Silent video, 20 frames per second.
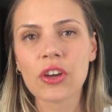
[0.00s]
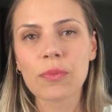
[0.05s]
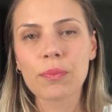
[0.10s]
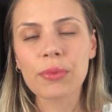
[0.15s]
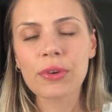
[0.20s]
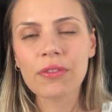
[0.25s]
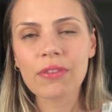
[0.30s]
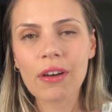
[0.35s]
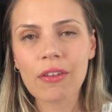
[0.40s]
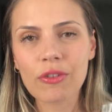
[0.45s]

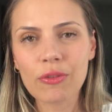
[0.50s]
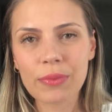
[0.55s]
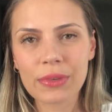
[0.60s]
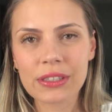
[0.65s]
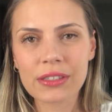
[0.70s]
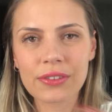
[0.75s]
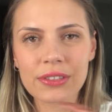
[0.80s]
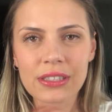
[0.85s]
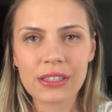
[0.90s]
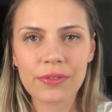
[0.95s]

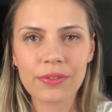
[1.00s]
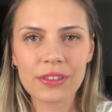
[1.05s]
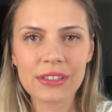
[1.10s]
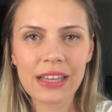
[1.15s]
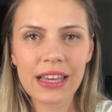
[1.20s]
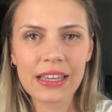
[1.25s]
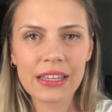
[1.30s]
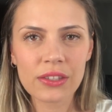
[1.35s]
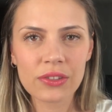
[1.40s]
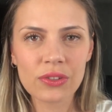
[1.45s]
Provavelmente, se você
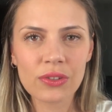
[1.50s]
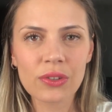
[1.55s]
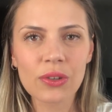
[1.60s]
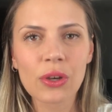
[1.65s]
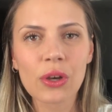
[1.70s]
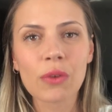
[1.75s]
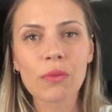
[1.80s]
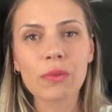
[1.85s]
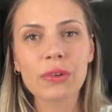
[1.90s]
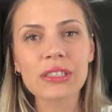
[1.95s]
fizer isso,
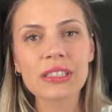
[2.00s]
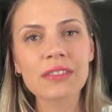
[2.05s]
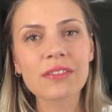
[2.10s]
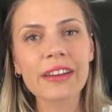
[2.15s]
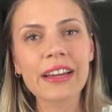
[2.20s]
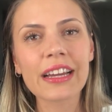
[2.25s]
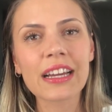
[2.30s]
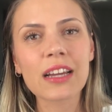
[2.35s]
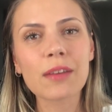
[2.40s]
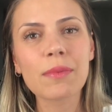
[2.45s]
você
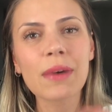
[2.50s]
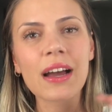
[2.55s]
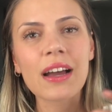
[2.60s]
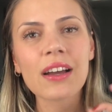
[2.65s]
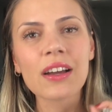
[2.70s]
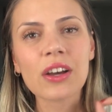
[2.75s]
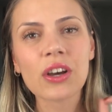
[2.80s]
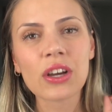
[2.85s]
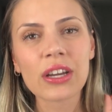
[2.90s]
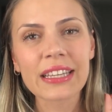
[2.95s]
vai
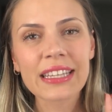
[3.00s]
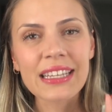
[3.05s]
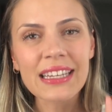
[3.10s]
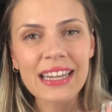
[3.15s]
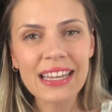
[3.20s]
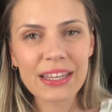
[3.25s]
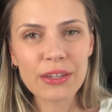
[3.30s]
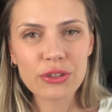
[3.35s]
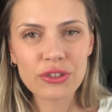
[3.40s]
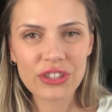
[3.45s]
acabar que
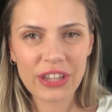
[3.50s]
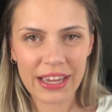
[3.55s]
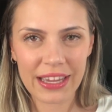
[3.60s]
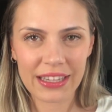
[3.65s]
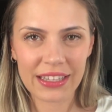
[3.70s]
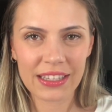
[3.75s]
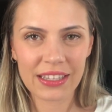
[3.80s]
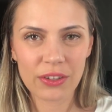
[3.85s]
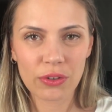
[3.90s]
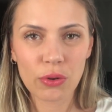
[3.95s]
nem o
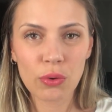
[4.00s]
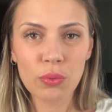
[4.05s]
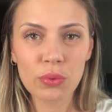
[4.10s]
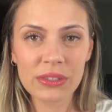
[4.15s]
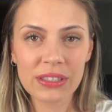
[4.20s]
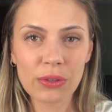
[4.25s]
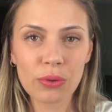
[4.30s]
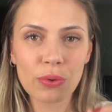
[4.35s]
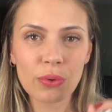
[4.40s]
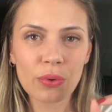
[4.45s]
Jack, com o
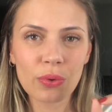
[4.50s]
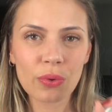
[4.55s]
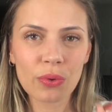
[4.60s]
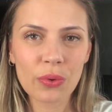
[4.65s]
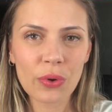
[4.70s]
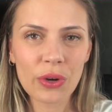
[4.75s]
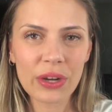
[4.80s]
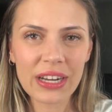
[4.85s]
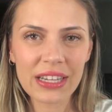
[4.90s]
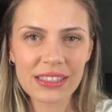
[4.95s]
seu
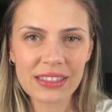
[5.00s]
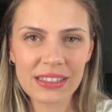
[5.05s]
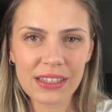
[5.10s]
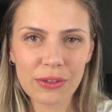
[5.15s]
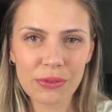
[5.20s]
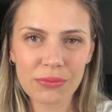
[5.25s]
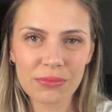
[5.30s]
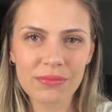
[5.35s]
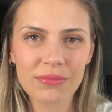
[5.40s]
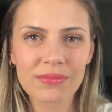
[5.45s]

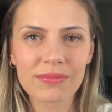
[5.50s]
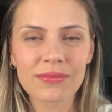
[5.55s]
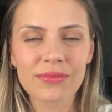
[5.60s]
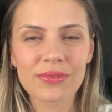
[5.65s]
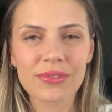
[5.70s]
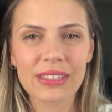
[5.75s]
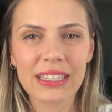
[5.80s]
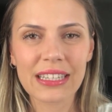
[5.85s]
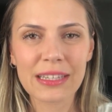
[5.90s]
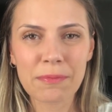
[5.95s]
coração
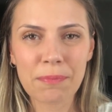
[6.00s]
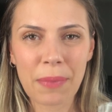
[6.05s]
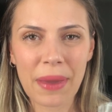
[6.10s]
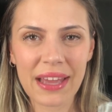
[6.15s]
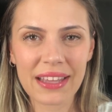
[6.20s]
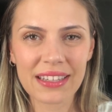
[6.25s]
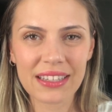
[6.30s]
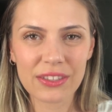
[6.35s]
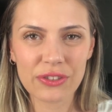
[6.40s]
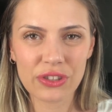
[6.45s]
em
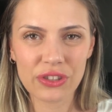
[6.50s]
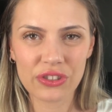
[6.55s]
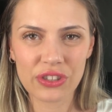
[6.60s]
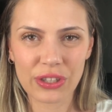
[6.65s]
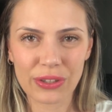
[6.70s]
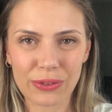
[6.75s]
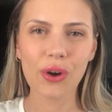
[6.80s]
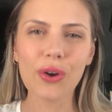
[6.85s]
pedra de gelo.